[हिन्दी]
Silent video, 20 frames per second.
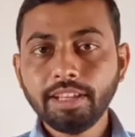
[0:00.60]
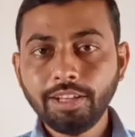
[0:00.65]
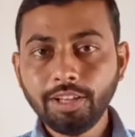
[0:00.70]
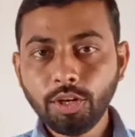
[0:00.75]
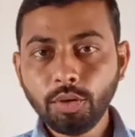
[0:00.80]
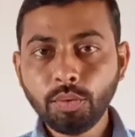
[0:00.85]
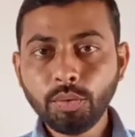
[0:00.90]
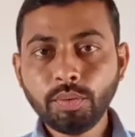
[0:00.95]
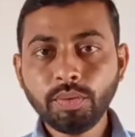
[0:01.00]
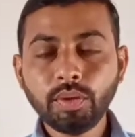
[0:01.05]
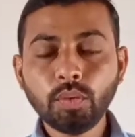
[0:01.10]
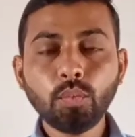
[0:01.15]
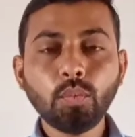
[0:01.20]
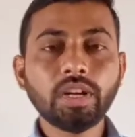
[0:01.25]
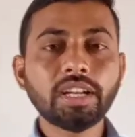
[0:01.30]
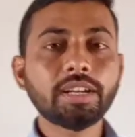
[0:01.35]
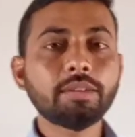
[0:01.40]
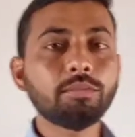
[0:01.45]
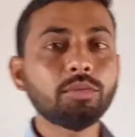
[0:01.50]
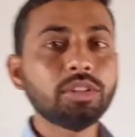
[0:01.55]
हेलो एवरीवन
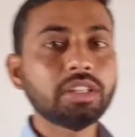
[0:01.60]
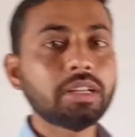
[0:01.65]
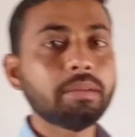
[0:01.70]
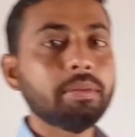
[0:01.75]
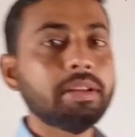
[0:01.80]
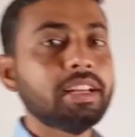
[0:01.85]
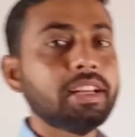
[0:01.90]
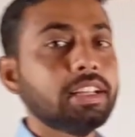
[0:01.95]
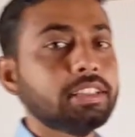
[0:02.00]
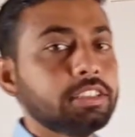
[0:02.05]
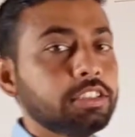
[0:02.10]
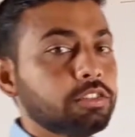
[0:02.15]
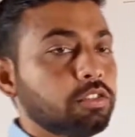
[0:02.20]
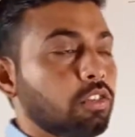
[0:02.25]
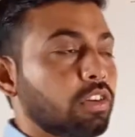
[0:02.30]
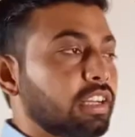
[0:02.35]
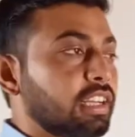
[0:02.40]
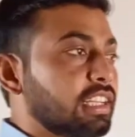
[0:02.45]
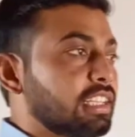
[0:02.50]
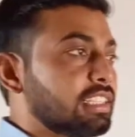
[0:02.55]
वेलकम टू द कपिल क्लासेस
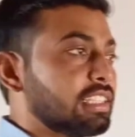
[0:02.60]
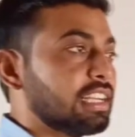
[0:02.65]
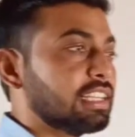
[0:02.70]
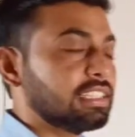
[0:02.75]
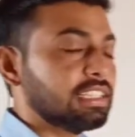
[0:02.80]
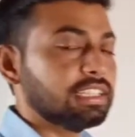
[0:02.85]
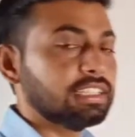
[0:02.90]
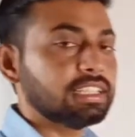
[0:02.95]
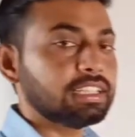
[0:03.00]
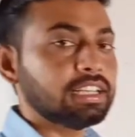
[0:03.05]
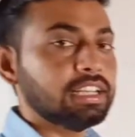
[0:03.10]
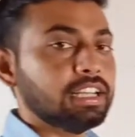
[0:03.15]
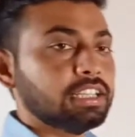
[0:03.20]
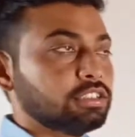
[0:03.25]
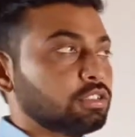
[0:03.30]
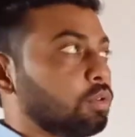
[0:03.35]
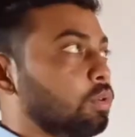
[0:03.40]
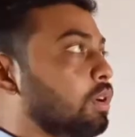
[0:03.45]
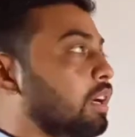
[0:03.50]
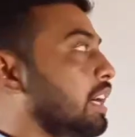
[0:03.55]
फॉर इंग्लिश लेट्स स्टार्ट द
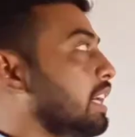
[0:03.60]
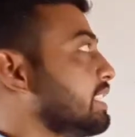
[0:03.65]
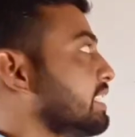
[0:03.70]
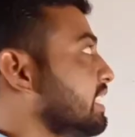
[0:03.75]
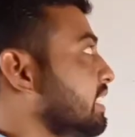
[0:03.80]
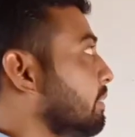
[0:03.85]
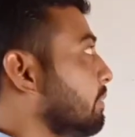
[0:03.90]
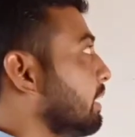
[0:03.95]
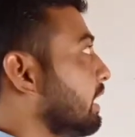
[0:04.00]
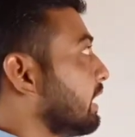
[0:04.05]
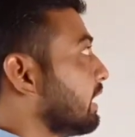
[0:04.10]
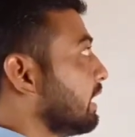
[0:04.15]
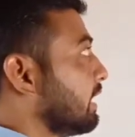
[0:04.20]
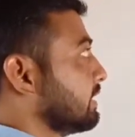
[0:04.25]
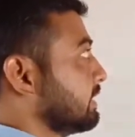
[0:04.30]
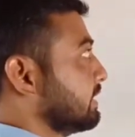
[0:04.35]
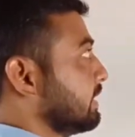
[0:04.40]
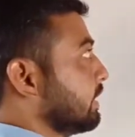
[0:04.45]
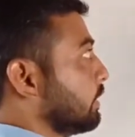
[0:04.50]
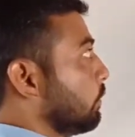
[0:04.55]
क्लास और आज की हमारी
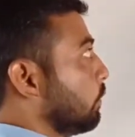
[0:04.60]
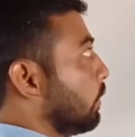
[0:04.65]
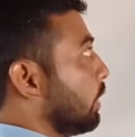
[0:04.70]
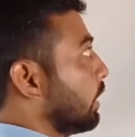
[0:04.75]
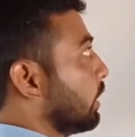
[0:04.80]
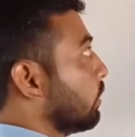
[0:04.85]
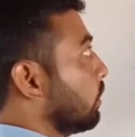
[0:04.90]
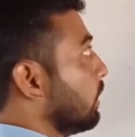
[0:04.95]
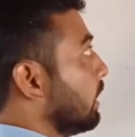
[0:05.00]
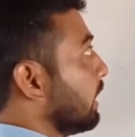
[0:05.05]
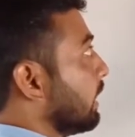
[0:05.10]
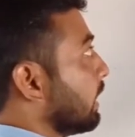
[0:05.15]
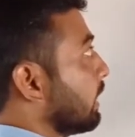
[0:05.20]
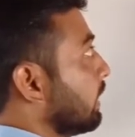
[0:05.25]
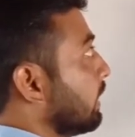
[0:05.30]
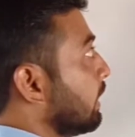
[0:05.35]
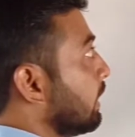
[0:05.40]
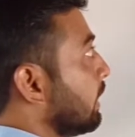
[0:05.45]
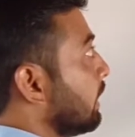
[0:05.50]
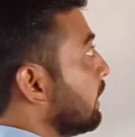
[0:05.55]
क्लास एक वर्ड को लेकर
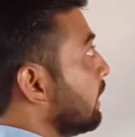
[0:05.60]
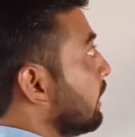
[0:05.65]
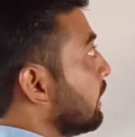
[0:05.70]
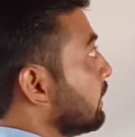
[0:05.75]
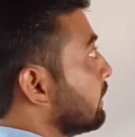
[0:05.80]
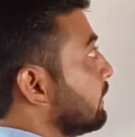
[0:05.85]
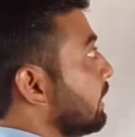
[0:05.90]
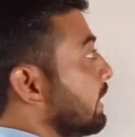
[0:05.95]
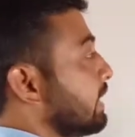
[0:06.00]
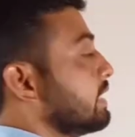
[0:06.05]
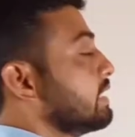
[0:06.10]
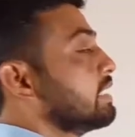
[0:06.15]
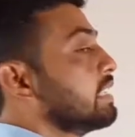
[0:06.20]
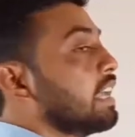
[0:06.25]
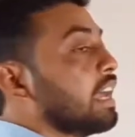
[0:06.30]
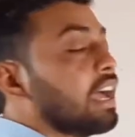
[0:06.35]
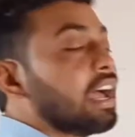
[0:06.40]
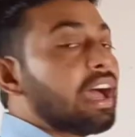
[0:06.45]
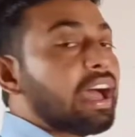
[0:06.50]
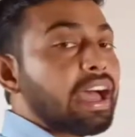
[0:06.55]
दैट इज
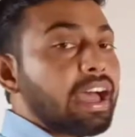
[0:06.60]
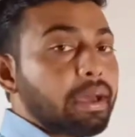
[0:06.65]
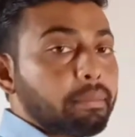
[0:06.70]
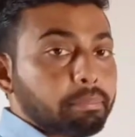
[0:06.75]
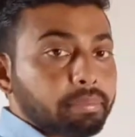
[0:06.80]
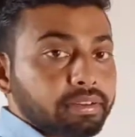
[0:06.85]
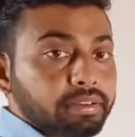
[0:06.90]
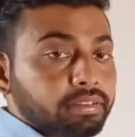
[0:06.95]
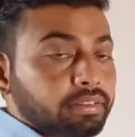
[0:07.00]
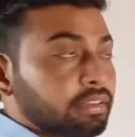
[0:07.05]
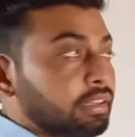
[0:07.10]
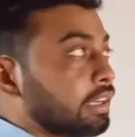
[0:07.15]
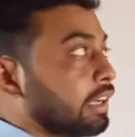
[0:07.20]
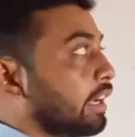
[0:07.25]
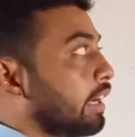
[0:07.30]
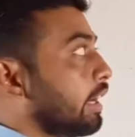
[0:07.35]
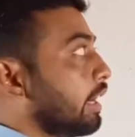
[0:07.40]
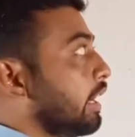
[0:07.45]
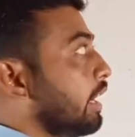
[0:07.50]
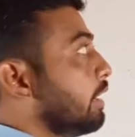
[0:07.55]

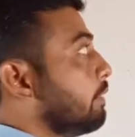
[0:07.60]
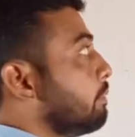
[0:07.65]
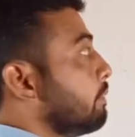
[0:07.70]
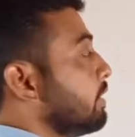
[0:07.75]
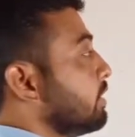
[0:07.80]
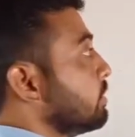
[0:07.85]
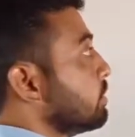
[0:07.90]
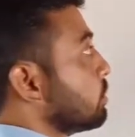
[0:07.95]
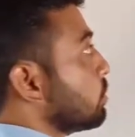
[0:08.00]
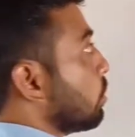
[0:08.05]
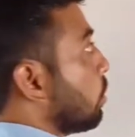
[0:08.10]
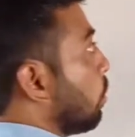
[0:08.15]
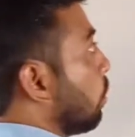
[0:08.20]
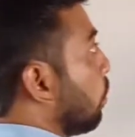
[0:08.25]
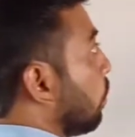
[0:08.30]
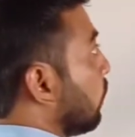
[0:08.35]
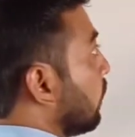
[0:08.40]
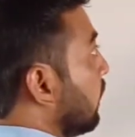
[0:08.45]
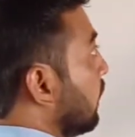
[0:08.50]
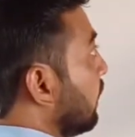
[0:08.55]
हैपन इट मीन्स
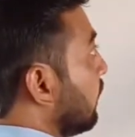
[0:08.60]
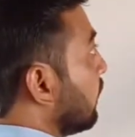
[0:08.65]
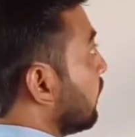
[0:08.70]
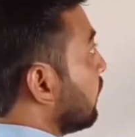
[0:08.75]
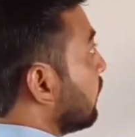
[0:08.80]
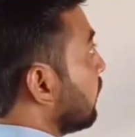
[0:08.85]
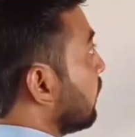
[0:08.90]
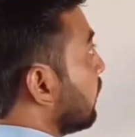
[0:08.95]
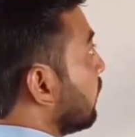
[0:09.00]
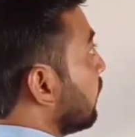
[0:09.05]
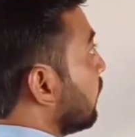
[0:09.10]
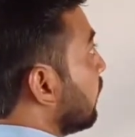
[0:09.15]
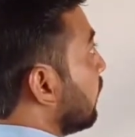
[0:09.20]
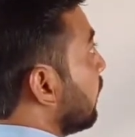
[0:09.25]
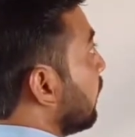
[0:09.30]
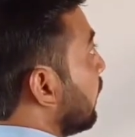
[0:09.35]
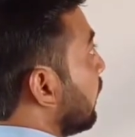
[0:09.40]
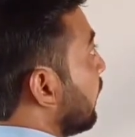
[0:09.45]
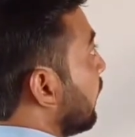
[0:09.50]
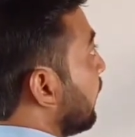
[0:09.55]
होना
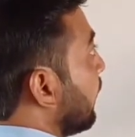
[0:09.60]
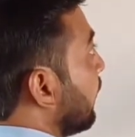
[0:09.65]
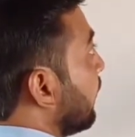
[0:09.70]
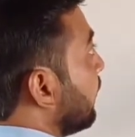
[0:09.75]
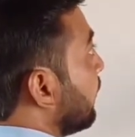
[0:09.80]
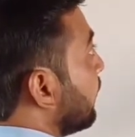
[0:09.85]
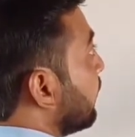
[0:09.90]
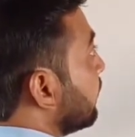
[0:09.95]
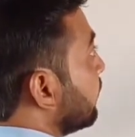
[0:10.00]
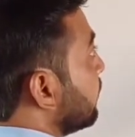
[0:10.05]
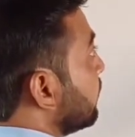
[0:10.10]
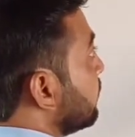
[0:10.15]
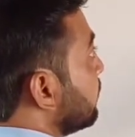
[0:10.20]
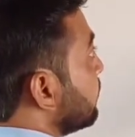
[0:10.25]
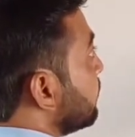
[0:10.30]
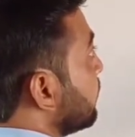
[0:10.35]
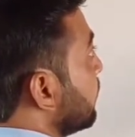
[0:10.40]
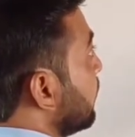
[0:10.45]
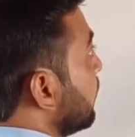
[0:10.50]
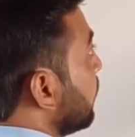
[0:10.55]
एंड दिस
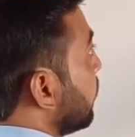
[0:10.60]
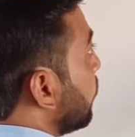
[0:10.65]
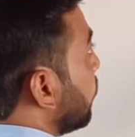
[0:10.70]
इज ए